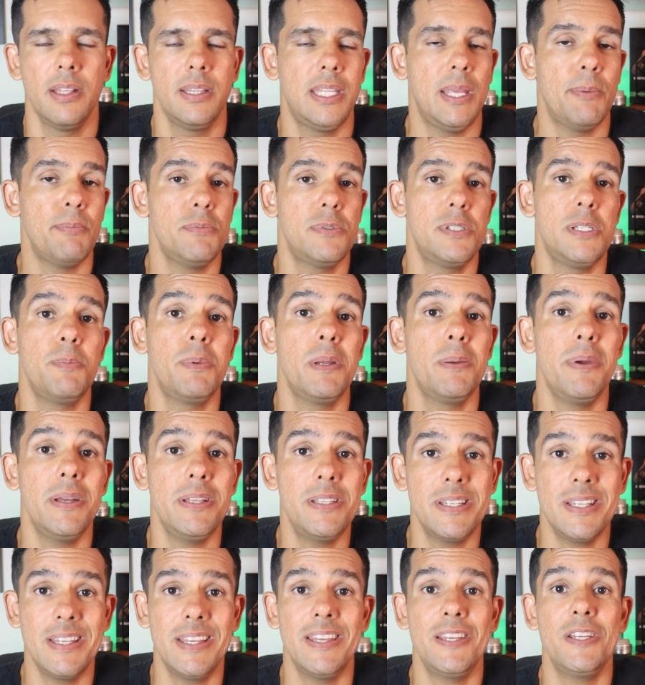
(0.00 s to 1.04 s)
Temos
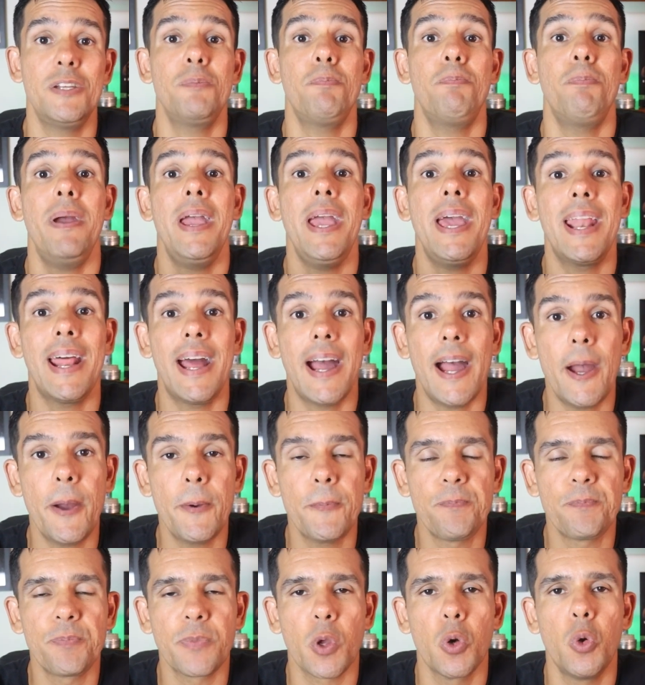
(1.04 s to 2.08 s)
simplesmente que
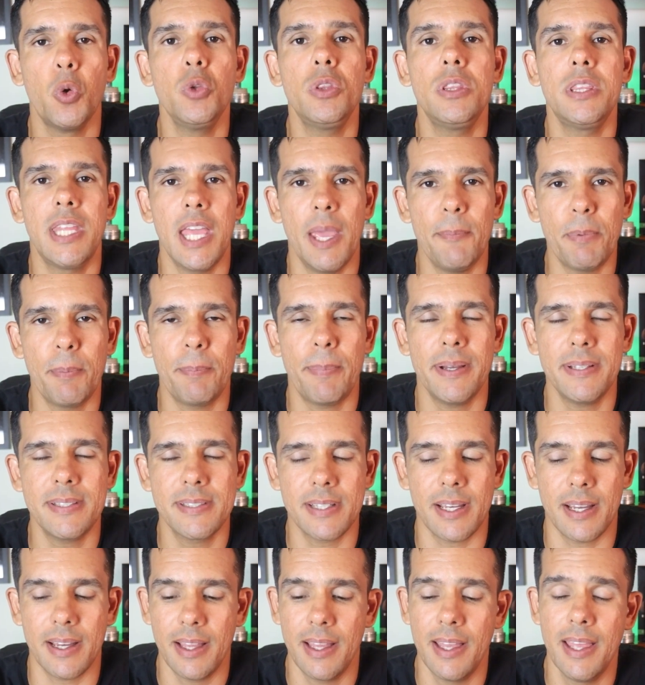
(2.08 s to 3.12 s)
esperar o tempo
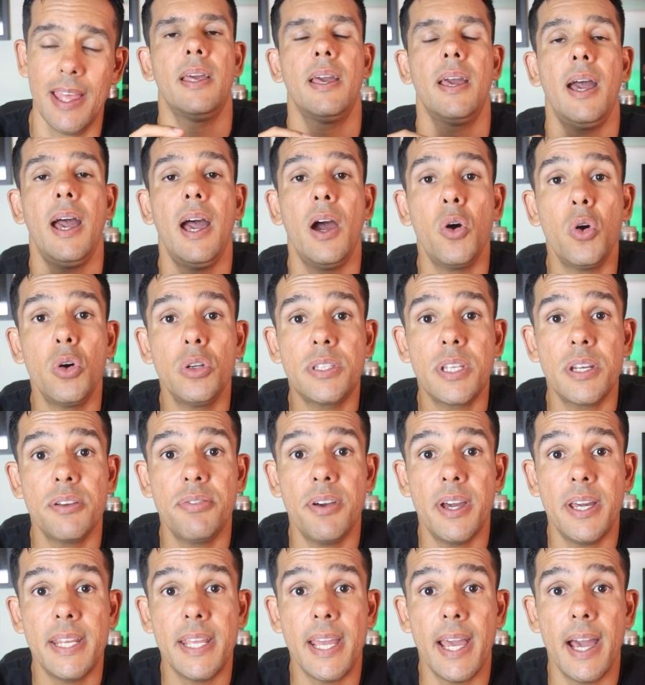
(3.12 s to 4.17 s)
passar. A outra
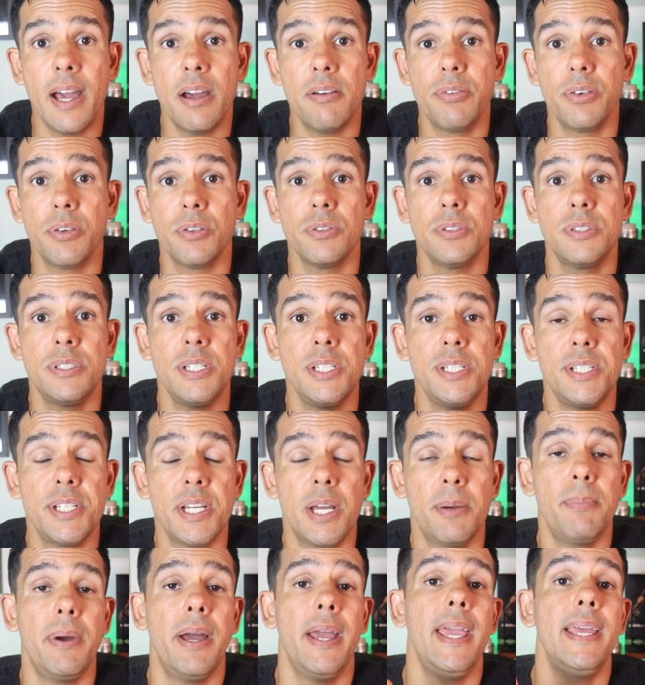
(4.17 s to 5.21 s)
variável se
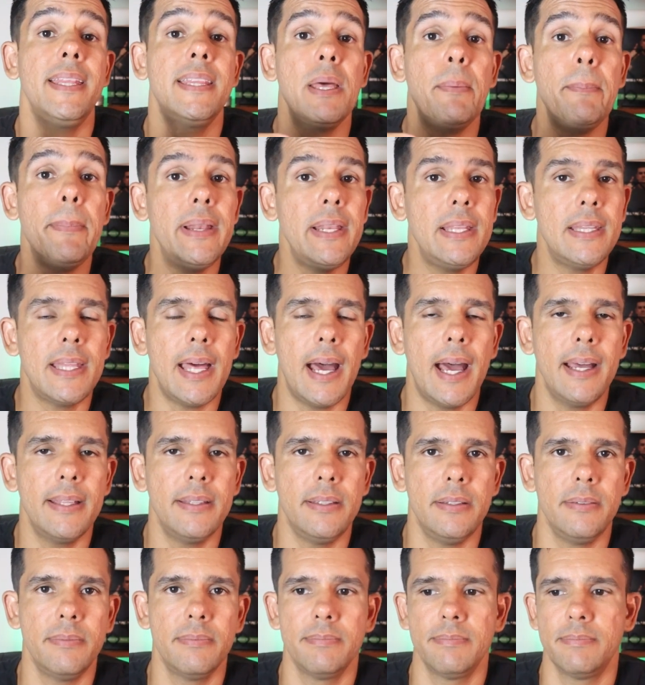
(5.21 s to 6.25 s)
chama
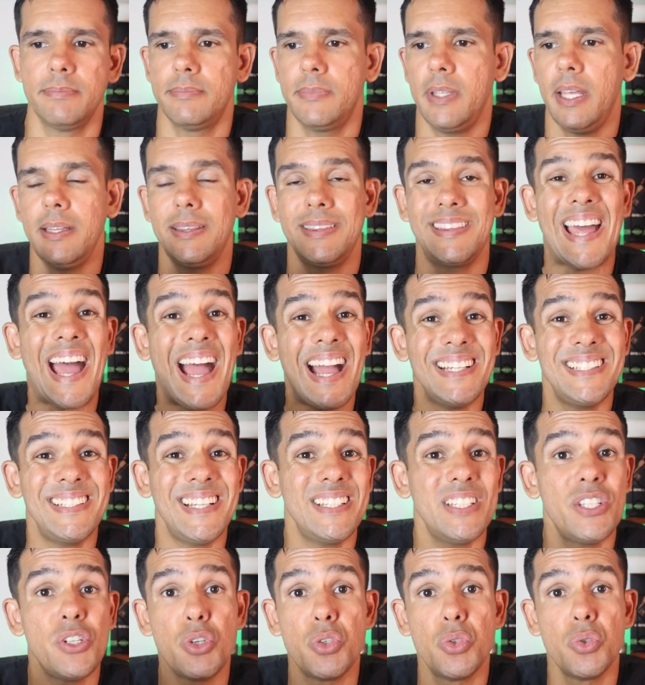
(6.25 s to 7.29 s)
rentabilidade, né?
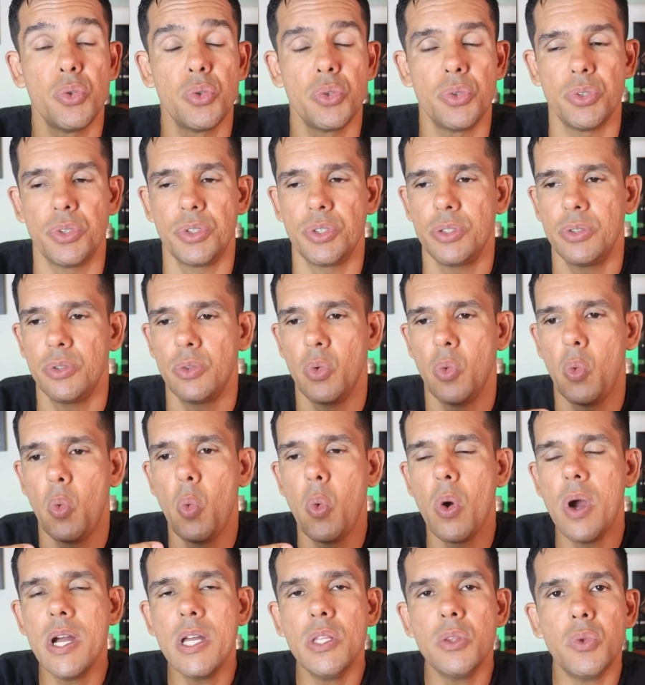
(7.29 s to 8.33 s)
taxa de juros.
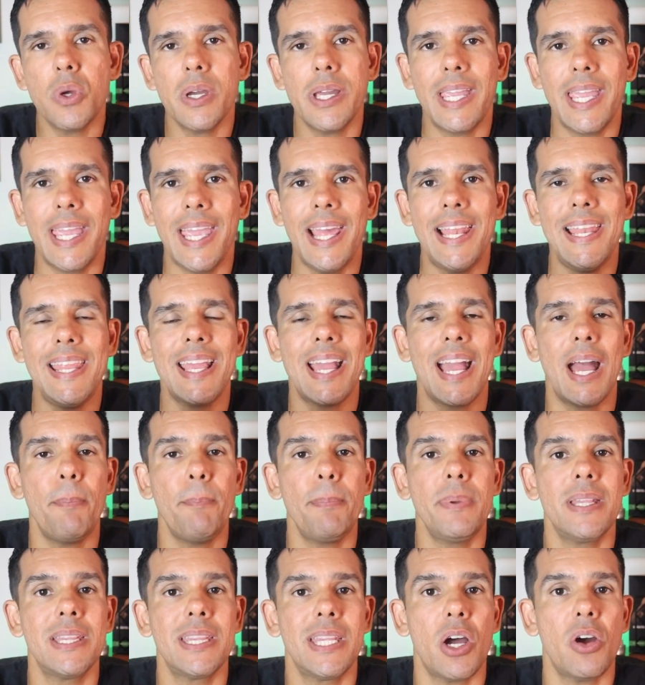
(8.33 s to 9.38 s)
Quanto aquele
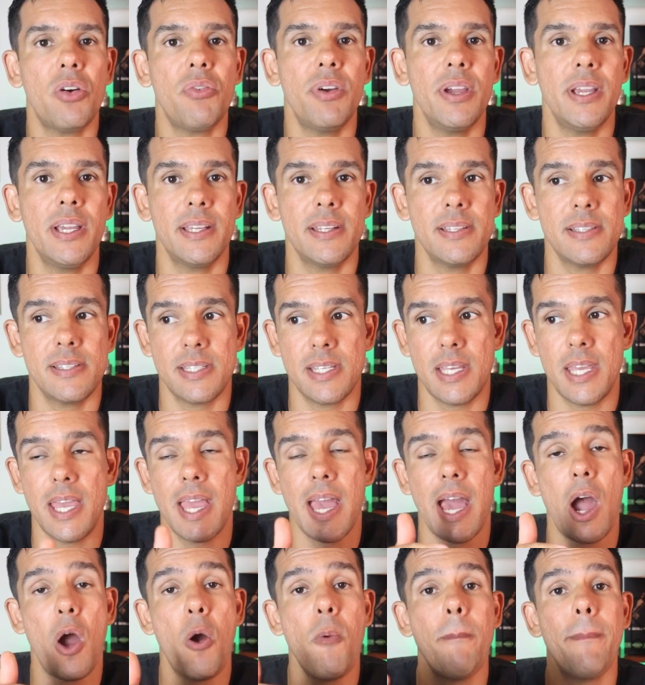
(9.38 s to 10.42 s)
capital vai crescer
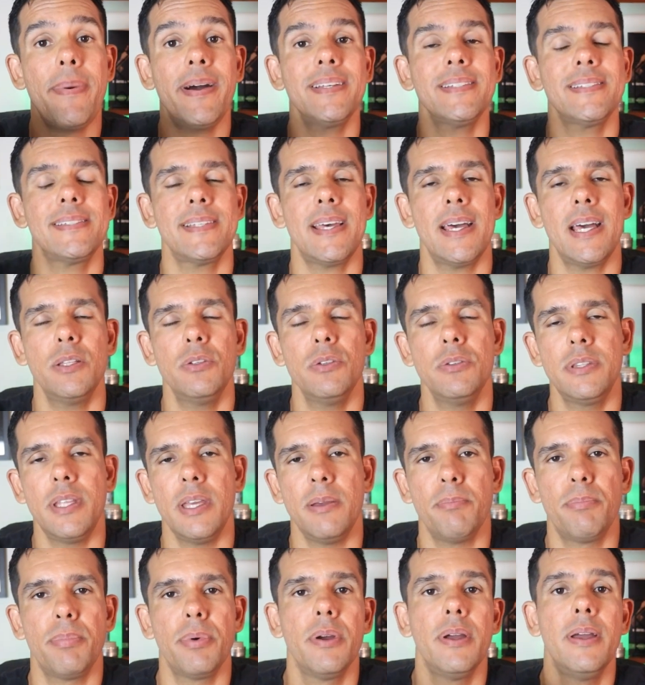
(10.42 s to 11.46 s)
ao passar do
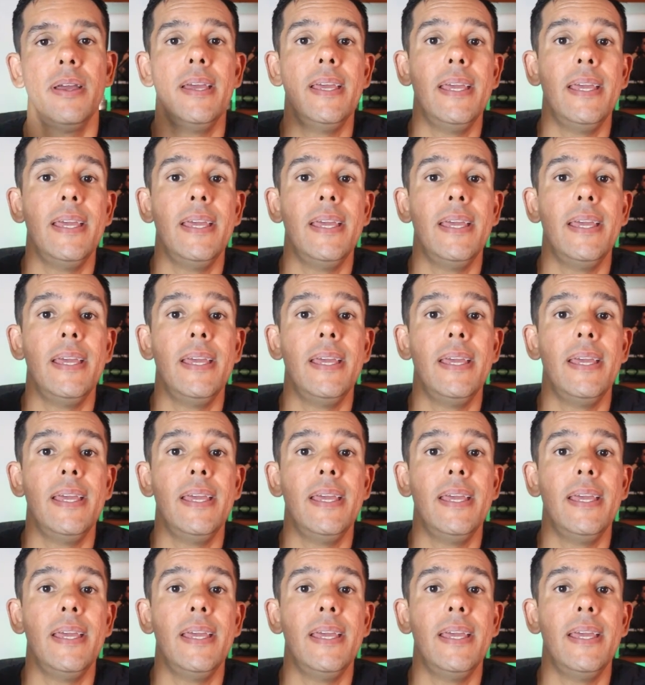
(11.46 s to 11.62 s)
tempo?